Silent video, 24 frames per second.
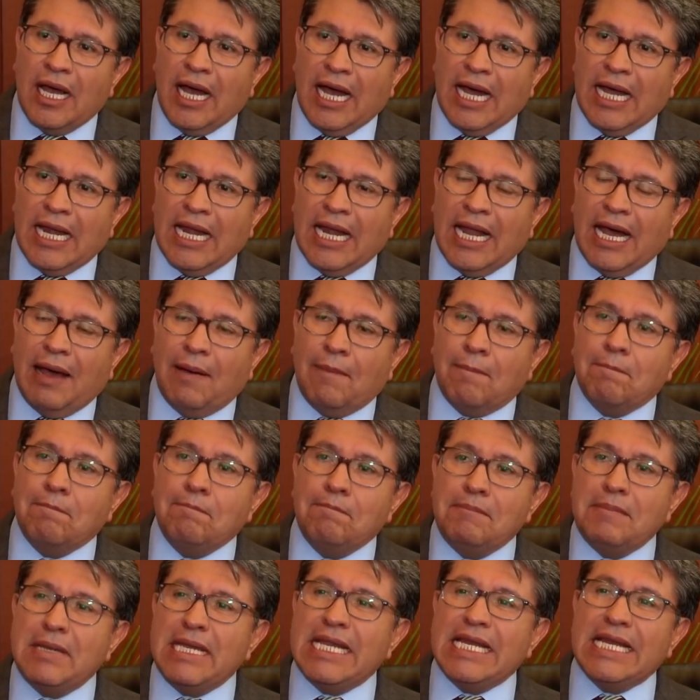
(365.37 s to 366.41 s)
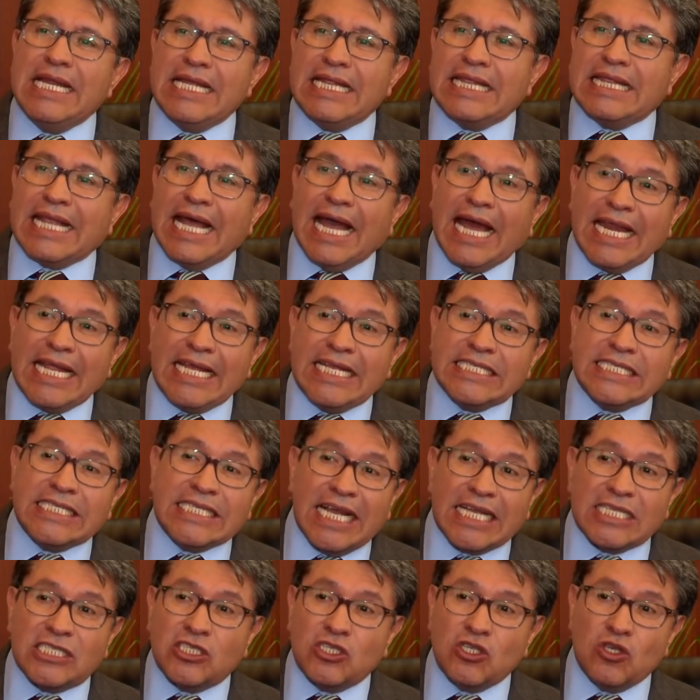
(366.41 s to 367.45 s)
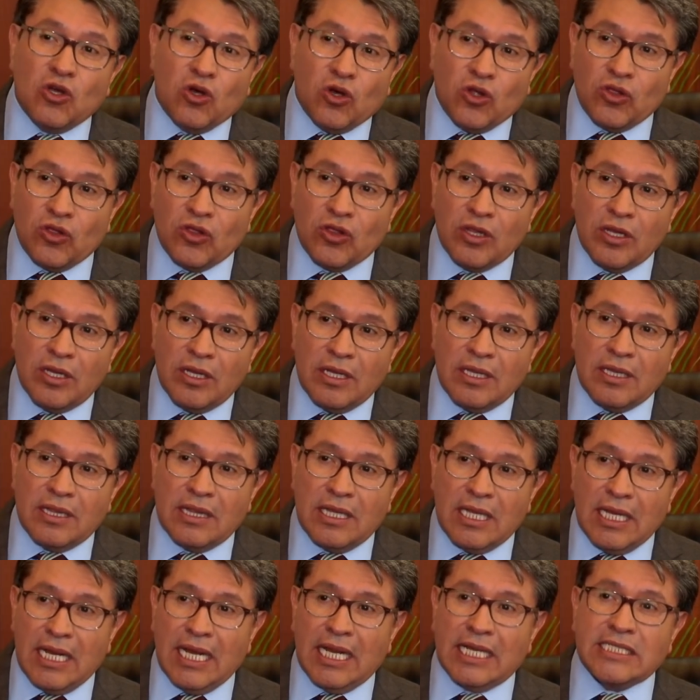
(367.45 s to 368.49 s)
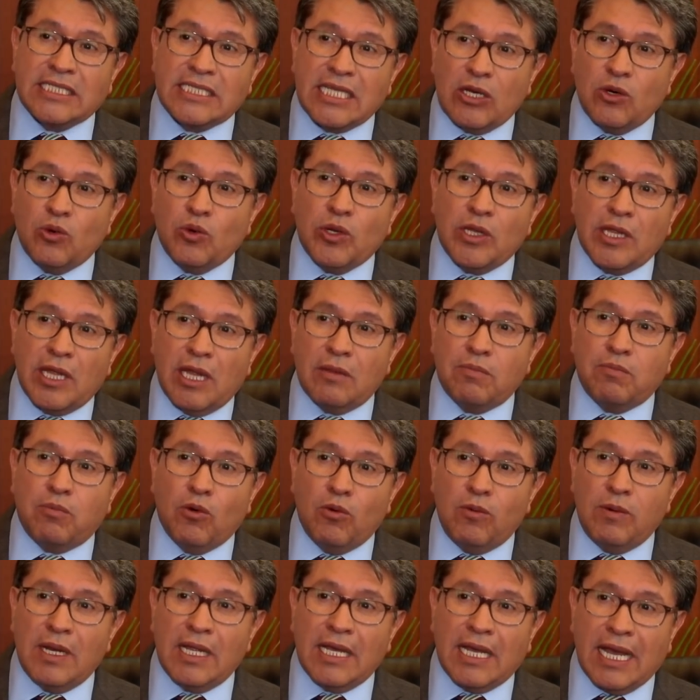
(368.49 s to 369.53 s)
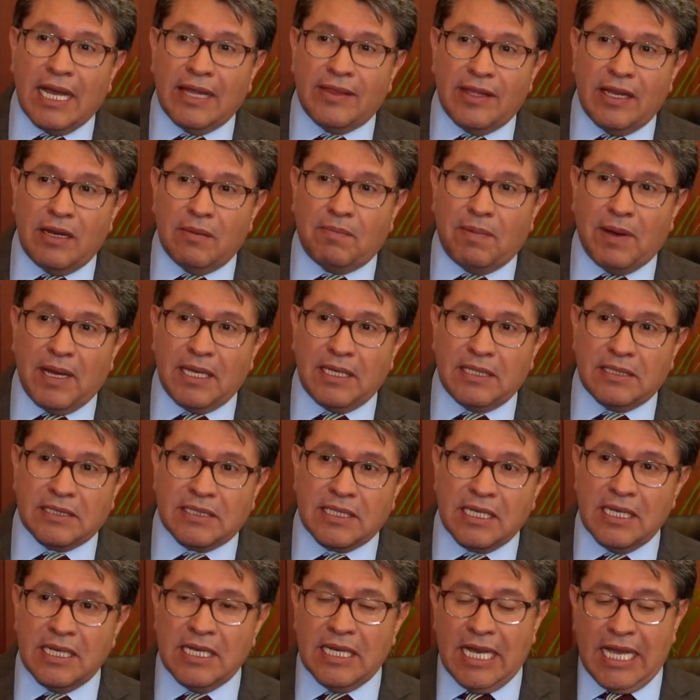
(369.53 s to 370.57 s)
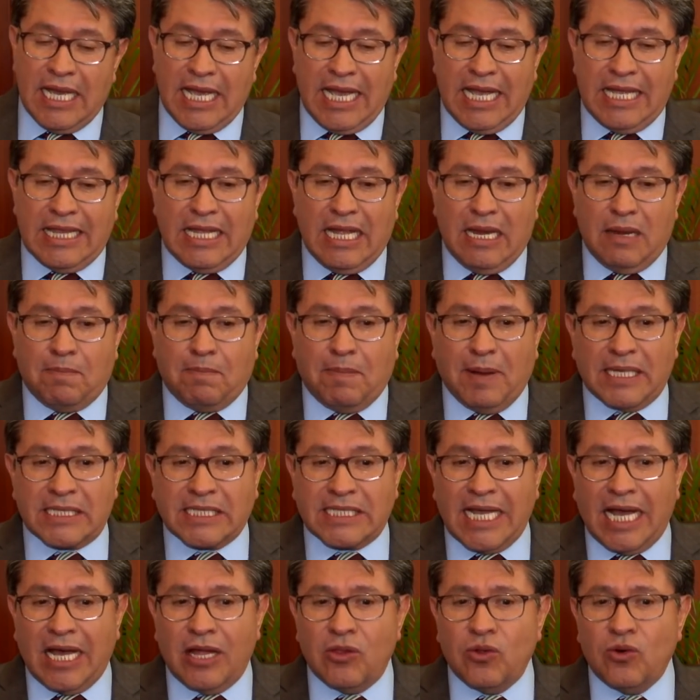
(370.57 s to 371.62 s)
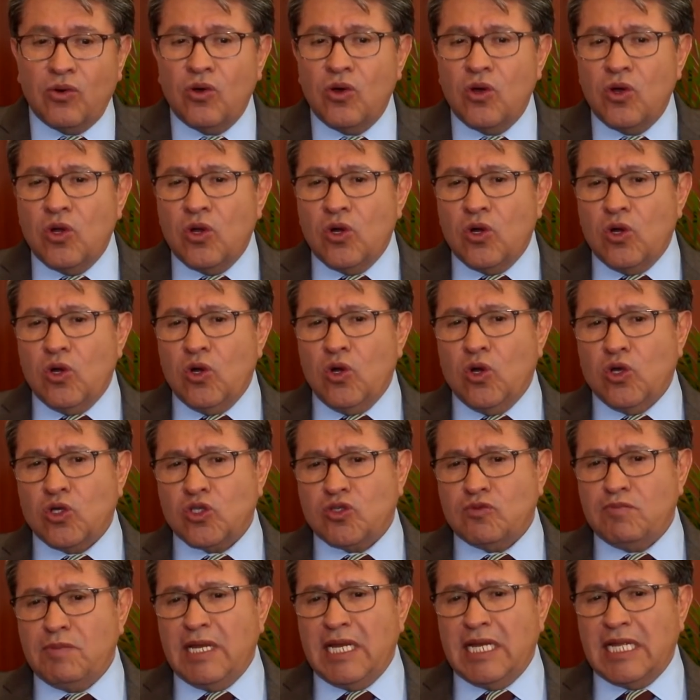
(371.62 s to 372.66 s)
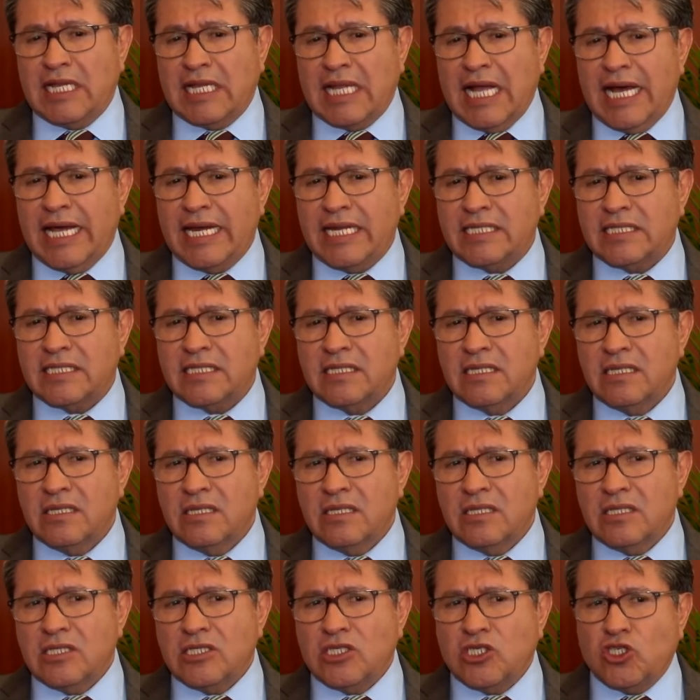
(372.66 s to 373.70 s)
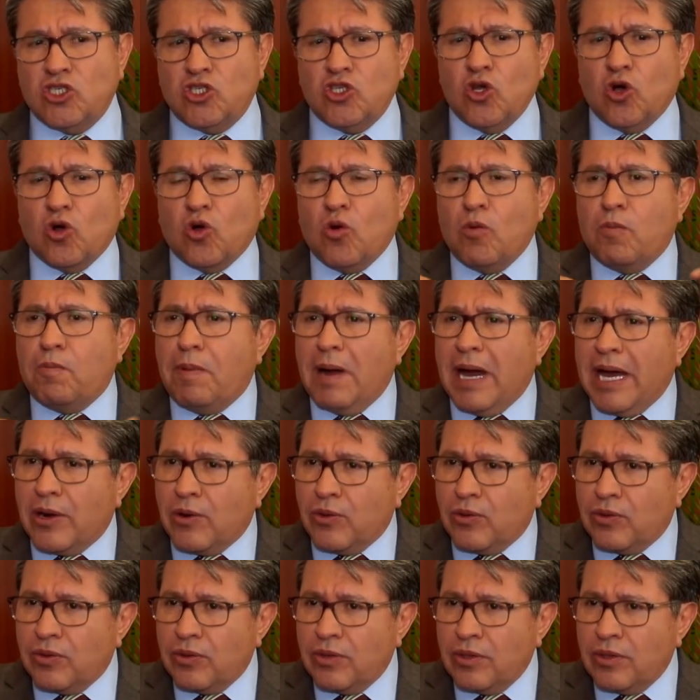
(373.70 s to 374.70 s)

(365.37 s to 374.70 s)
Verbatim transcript: a la militarización de la seguridad pública en el país. En el pasado, los militares se ocuparon